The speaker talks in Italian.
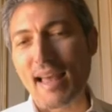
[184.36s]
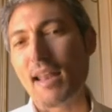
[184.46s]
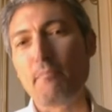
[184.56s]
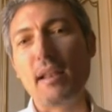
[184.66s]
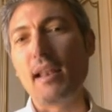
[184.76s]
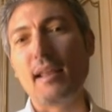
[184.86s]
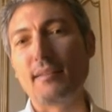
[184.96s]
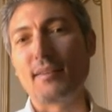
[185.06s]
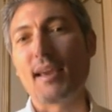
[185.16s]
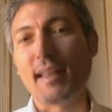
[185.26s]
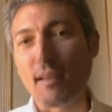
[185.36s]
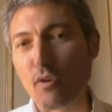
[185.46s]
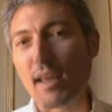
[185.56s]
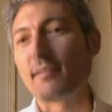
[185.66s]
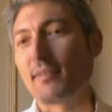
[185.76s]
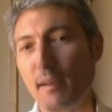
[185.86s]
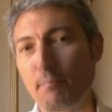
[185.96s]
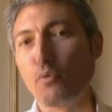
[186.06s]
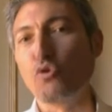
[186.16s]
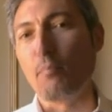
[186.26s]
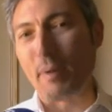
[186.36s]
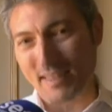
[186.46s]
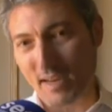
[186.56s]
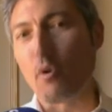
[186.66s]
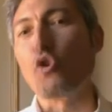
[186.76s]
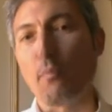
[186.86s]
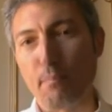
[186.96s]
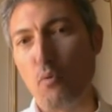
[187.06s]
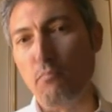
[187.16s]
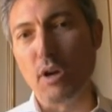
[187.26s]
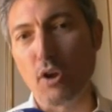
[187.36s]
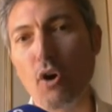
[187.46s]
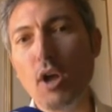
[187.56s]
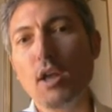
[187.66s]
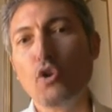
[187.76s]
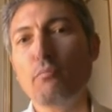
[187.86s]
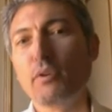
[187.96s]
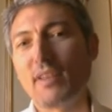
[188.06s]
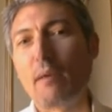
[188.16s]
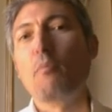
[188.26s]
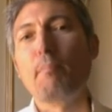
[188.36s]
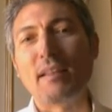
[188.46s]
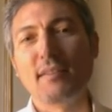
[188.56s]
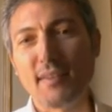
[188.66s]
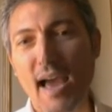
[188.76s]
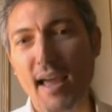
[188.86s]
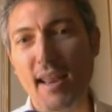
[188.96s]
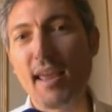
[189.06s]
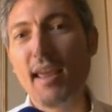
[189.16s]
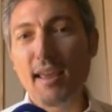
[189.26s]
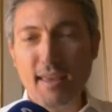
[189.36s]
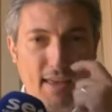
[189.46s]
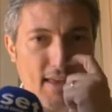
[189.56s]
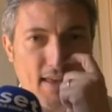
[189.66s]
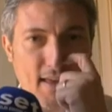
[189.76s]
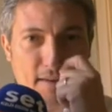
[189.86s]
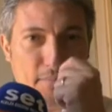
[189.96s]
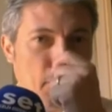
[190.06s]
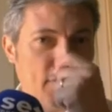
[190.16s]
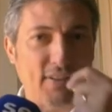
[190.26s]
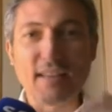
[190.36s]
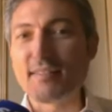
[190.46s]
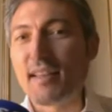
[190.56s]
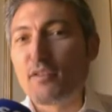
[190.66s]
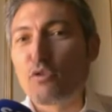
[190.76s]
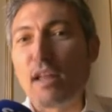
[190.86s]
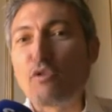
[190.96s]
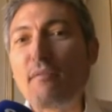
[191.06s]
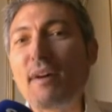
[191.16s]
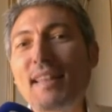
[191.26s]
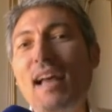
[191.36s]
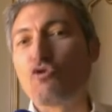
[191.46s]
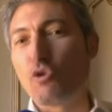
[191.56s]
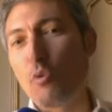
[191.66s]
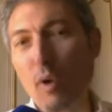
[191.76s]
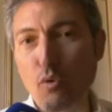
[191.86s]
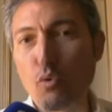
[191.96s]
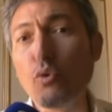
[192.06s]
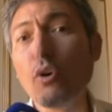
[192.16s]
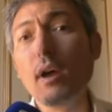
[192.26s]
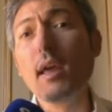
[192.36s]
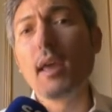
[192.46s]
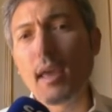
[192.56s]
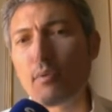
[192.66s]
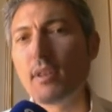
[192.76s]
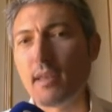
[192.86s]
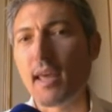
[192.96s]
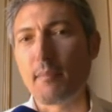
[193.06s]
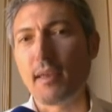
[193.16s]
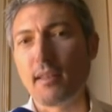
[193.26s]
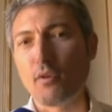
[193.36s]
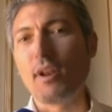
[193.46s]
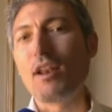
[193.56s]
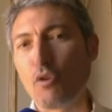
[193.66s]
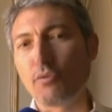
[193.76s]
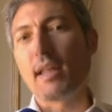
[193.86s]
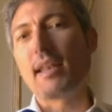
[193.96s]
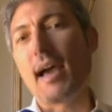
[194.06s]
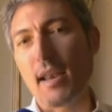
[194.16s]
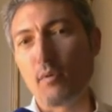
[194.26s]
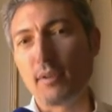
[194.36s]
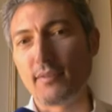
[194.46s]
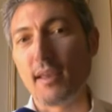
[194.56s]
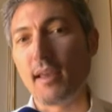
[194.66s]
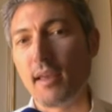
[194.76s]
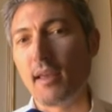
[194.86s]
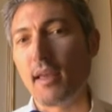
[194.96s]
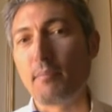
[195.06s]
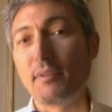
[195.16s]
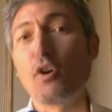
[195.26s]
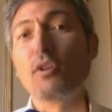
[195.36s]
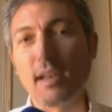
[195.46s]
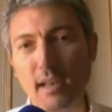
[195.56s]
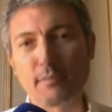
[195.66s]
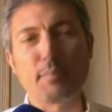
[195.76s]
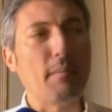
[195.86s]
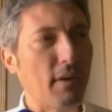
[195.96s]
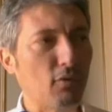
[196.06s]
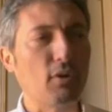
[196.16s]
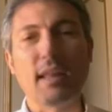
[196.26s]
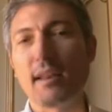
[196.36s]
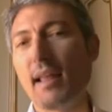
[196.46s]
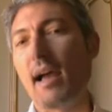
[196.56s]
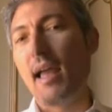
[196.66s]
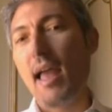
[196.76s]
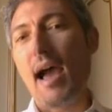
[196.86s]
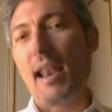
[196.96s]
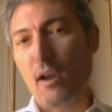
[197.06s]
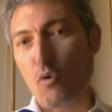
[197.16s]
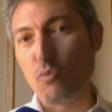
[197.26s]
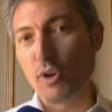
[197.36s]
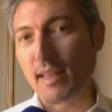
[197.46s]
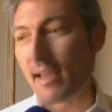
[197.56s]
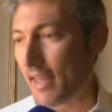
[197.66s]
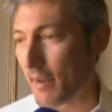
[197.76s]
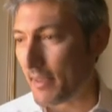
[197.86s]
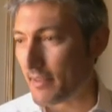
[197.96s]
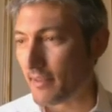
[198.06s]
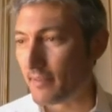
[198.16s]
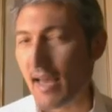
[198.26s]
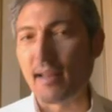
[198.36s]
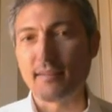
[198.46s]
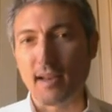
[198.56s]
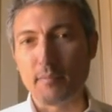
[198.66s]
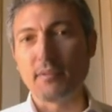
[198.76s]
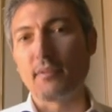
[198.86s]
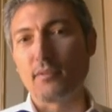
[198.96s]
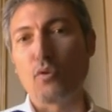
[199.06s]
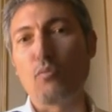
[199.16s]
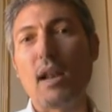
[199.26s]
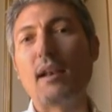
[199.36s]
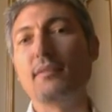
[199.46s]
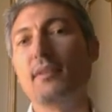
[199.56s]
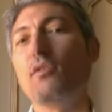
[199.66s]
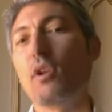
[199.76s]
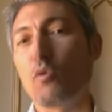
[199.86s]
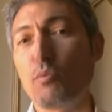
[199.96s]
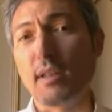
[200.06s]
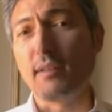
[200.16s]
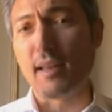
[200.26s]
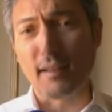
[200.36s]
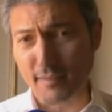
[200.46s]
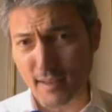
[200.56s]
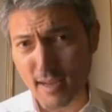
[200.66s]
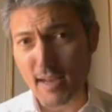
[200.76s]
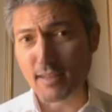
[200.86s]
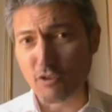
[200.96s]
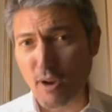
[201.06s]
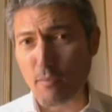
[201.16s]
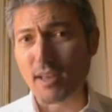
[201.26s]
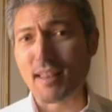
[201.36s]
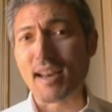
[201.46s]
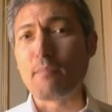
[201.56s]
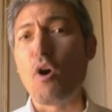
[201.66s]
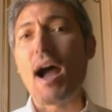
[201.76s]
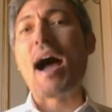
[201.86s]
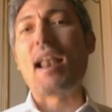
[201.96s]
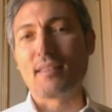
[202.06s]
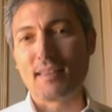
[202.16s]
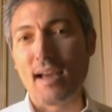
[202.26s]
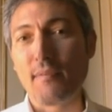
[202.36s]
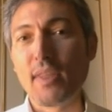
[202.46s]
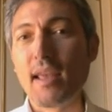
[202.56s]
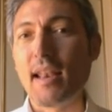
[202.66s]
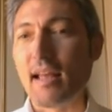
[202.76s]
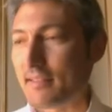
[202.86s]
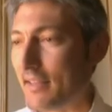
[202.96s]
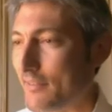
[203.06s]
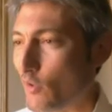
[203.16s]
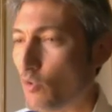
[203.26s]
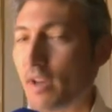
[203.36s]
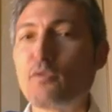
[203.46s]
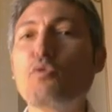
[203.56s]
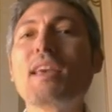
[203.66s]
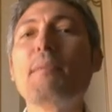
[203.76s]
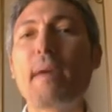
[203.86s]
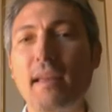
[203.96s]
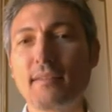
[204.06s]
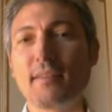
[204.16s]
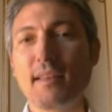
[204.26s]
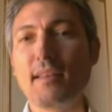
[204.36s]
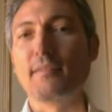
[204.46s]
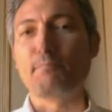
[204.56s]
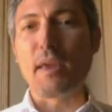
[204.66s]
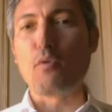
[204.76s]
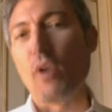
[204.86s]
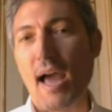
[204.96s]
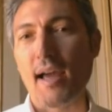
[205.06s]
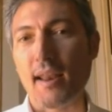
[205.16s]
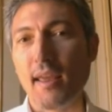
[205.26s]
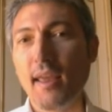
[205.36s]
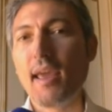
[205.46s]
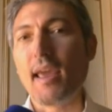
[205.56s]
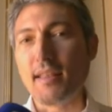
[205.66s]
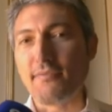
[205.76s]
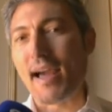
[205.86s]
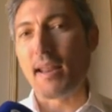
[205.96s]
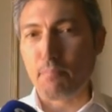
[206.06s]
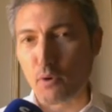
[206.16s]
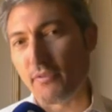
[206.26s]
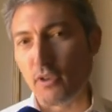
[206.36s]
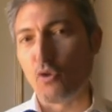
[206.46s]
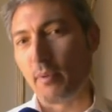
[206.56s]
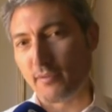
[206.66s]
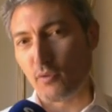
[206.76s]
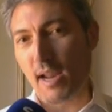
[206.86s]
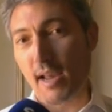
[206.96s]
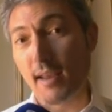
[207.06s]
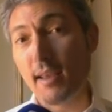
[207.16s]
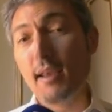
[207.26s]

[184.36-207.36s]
tale bellezza che devono essere appunto patrimonio pubblico, non possiamo pensare che eh, possa essere soltanto a vantaggio di qualcuno e quindi chiaramente noi nel condannare questi eh, episodi, nell'esprimere solidarietà alla comunità chiaramente di Sanza, all'amministrazione comunale, il sindaco, della comunità di Sanza, diciamo che terremo alta l'attenzione su chi pensa di speculare e di fare profitto personale.